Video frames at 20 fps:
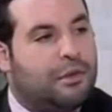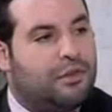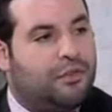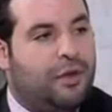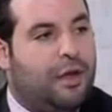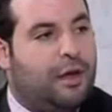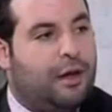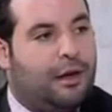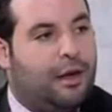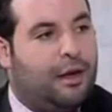فماش
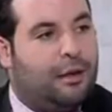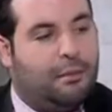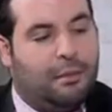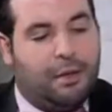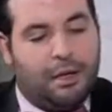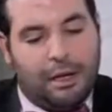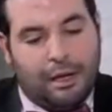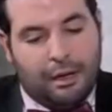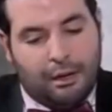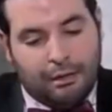فيها كلام
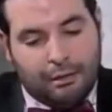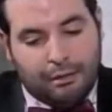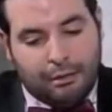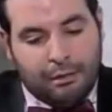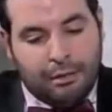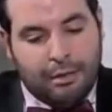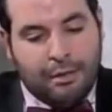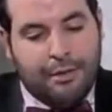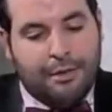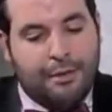معناها
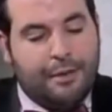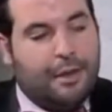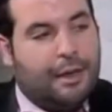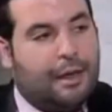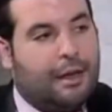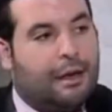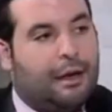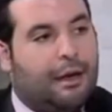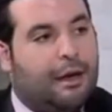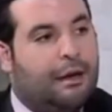
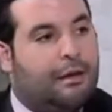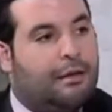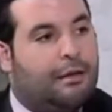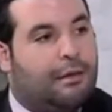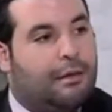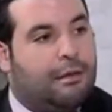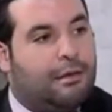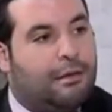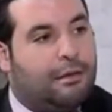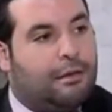
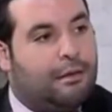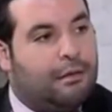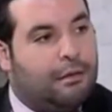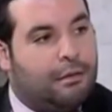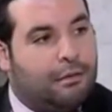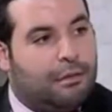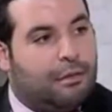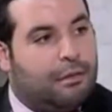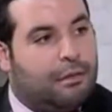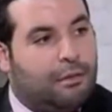كانت
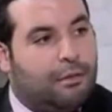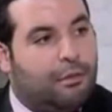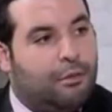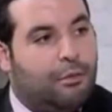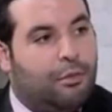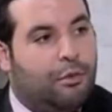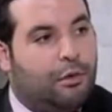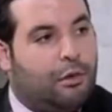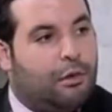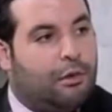آه،
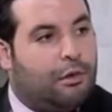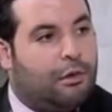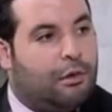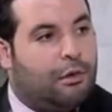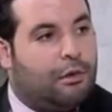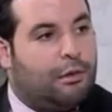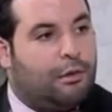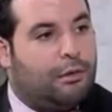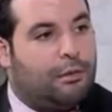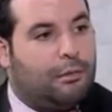امور
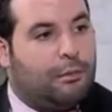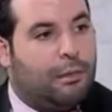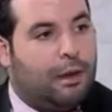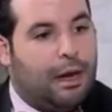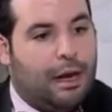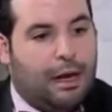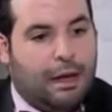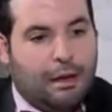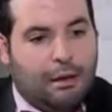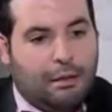آه،
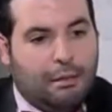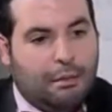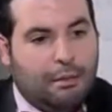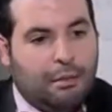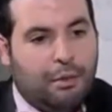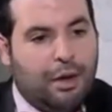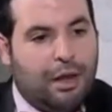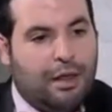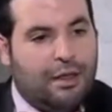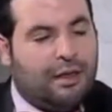معناها
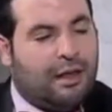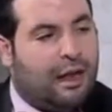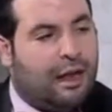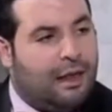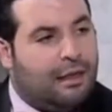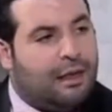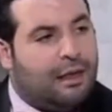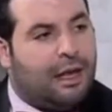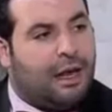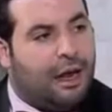هذاك
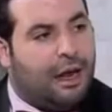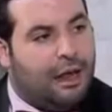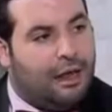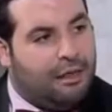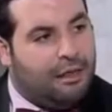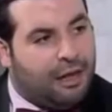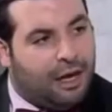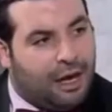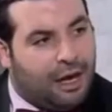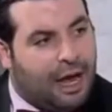هذاك
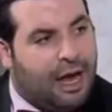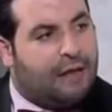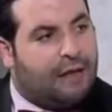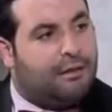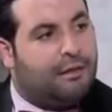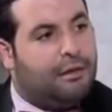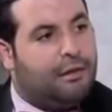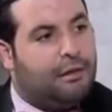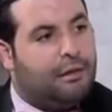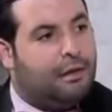هذاك
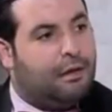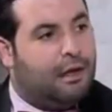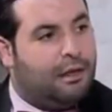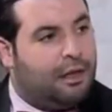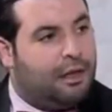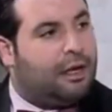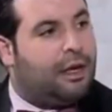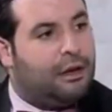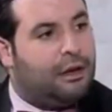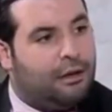العادي
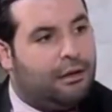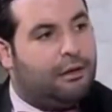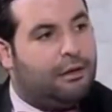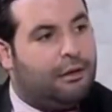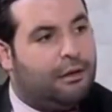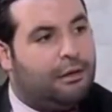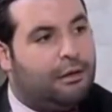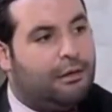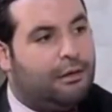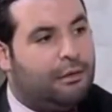هذاك
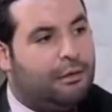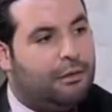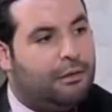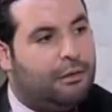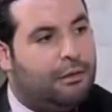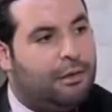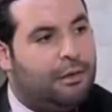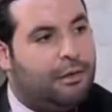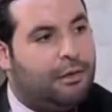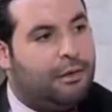
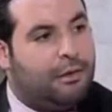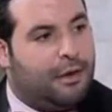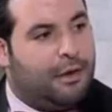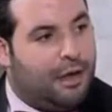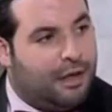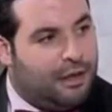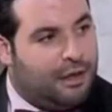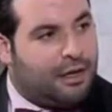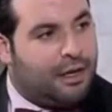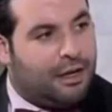
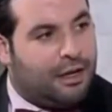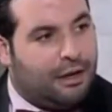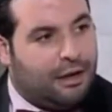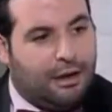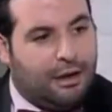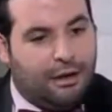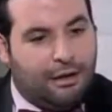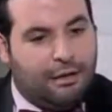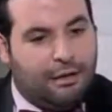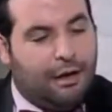هذاك
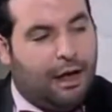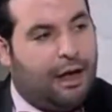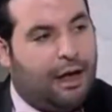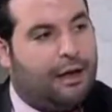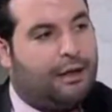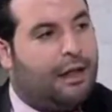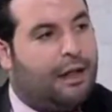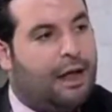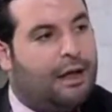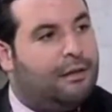
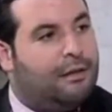الحياه